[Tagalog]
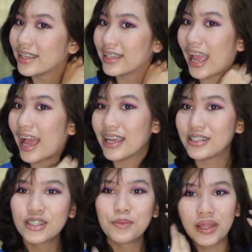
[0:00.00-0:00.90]
yeah, I
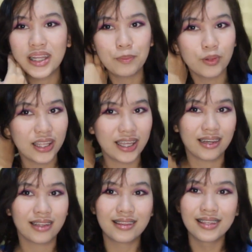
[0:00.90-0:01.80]
just manipulate
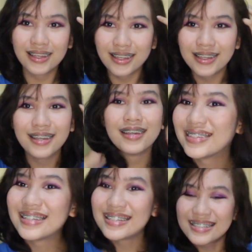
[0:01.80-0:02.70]
it.
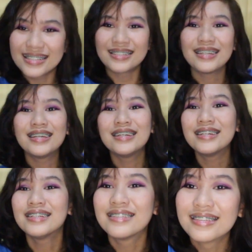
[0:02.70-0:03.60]
This is
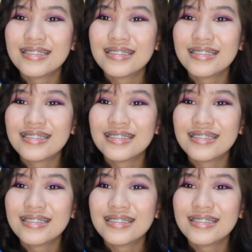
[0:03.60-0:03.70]
it!